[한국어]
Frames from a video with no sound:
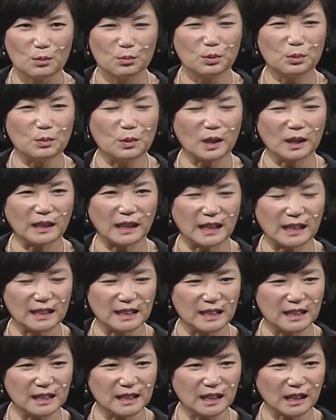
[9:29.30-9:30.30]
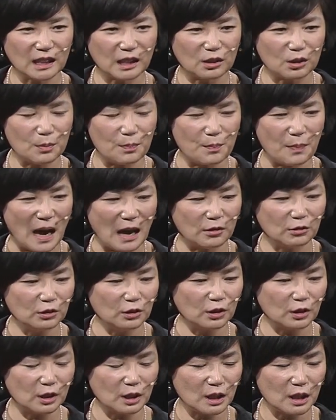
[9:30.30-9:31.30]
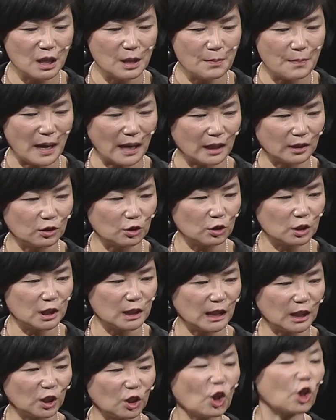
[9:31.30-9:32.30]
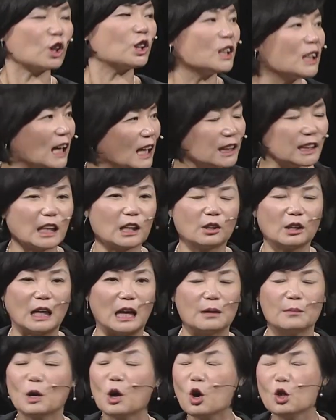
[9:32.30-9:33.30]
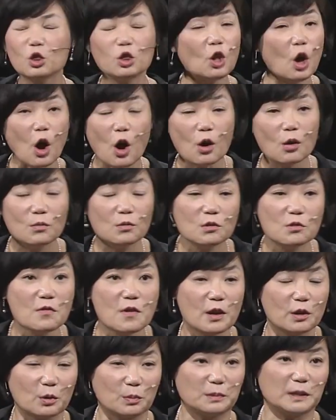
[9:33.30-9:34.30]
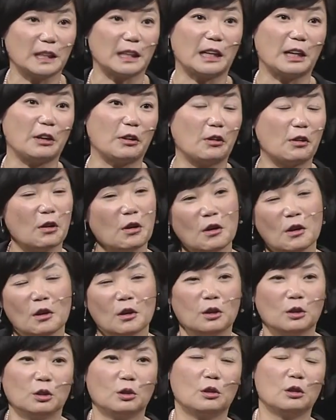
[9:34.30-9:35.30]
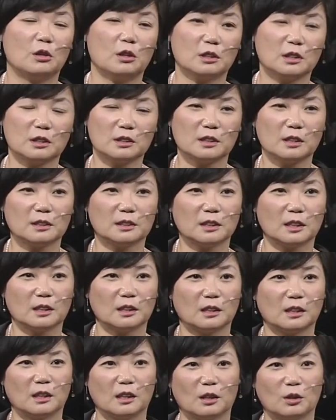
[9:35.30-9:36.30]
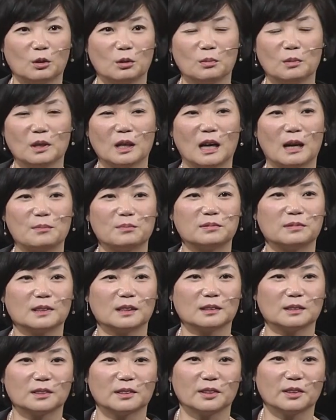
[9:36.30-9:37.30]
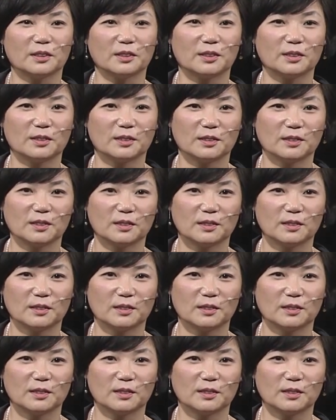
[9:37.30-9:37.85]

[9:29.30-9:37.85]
부모가 나를 질책하고 바운더리 바깥으로 지가 떨어져 나갔다는 걸 알면 너무 외롭잖아요. 열여섯 살짜리가 얼마나 아프겠어요.